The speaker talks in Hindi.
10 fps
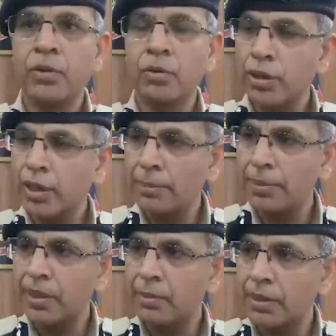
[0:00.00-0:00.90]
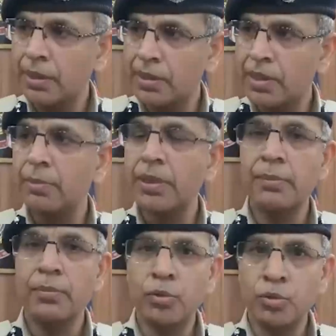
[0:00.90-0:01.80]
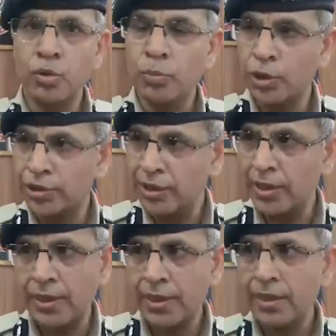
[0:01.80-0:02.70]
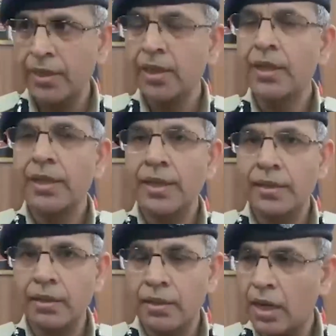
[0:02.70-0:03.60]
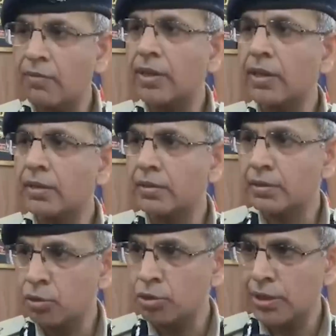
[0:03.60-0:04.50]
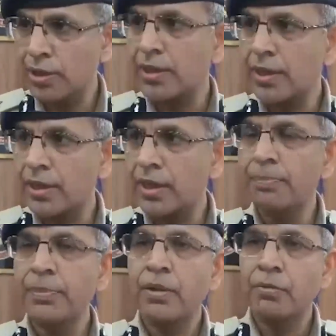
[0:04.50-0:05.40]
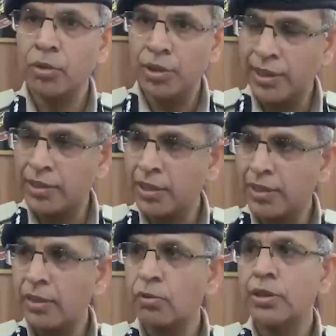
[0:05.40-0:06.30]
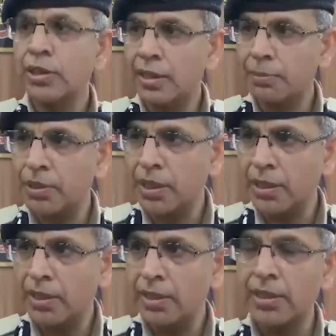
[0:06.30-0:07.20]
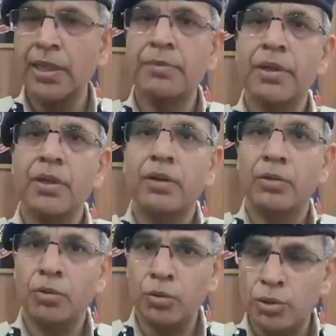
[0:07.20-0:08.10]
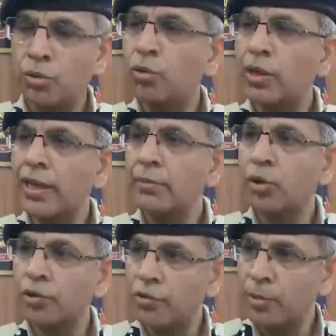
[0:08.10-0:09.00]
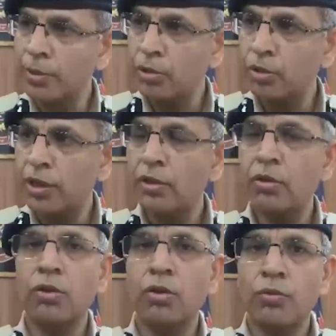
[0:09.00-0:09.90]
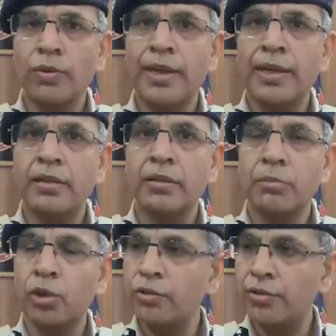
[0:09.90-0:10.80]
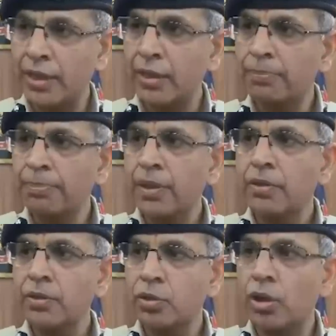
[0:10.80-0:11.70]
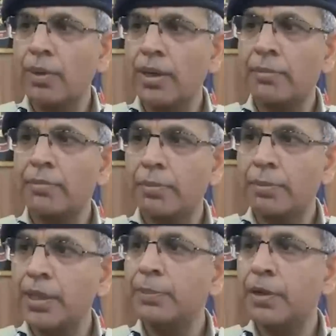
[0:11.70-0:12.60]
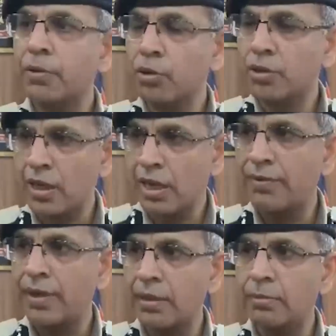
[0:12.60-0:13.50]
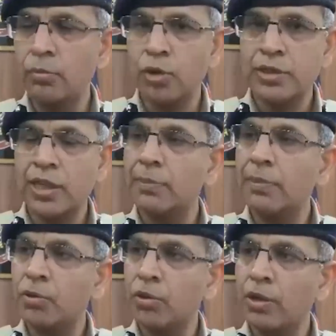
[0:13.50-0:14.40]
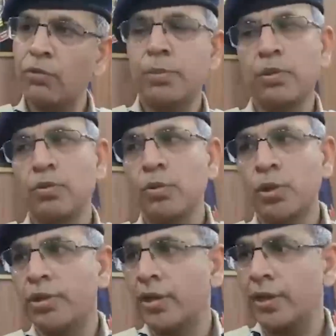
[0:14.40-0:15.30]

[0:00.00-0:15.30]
उन कैमरे की मदद से भी हम रूट को मॉनिटर करेंगे कि कावड़ जो चल रहे हैं वो ठीक चल रहे हैं कोई दिक्कत परेशानी नहीं है उस ऑनलाइन मॉनिटरिंग भी होगी और ऑफलाइन मॉनिटरिंग जो हमारे बीट पेट्रोल स्टाफ है मोटरसाइकिल पेट्रोल है वो भी उनको मॉनिटर